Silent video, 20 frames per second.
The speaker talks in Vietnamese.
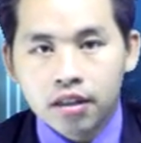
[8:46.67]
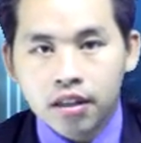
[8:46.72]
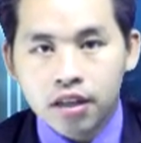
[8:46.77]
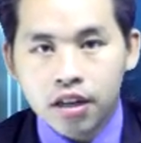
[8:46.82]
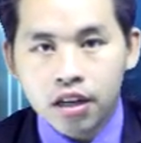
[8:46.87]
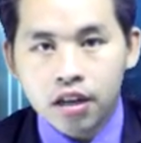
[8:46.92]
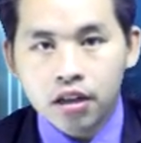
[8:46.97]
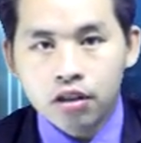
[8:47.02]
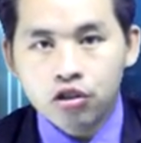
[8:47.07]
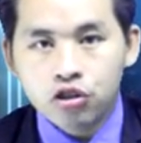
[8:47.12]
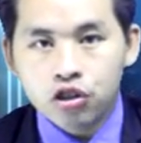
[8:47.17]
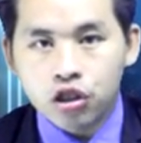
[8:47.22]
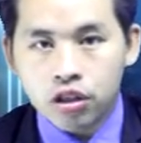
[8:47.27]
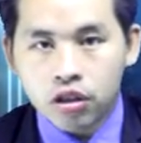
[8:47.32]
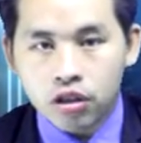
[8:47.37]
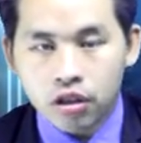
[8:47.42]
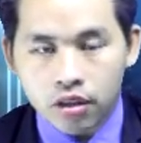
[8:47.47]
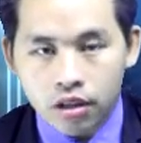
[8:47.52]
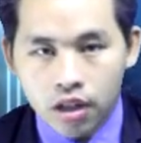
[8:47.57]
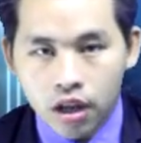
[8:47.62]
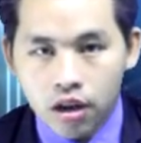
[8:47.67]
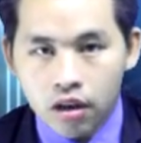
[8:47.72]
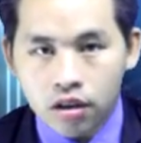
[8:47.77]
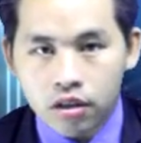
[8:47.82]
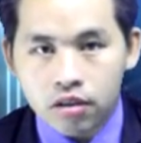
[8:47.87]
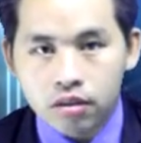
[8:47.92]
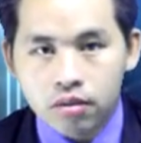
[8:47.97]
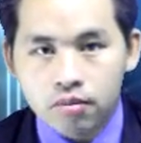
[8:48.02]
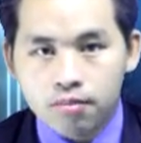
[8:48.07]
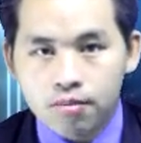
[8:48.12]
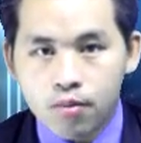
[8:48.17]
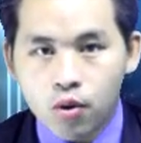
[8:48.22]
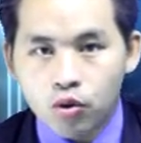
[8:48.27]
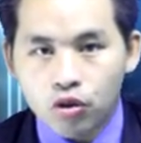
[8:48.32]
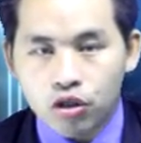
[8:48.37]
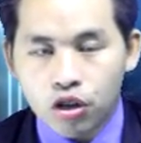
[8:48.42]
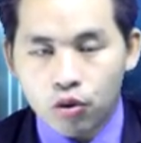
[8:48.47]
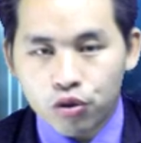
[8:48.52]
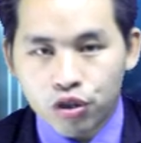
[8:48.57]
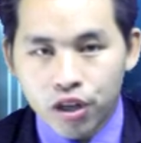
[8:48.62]
tia chỉ cho tờ
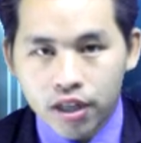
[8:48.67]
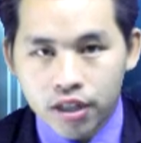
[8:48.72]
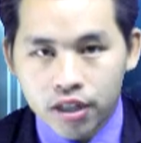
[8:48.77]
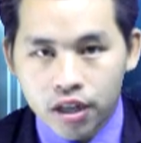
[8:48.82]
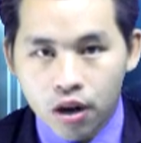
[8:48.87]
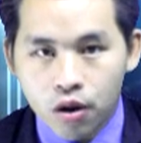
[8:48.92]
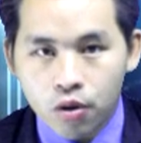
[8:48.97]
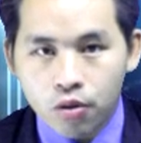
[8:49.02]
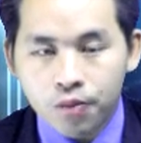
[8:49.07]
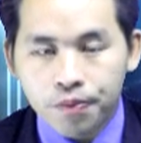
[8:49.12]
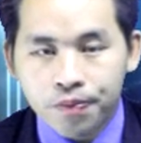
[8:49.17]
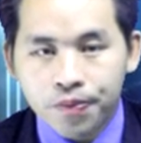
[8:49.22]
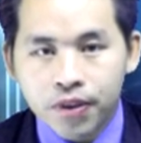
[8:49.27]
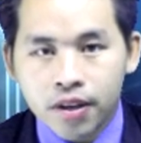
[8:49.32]
một trầu san trầu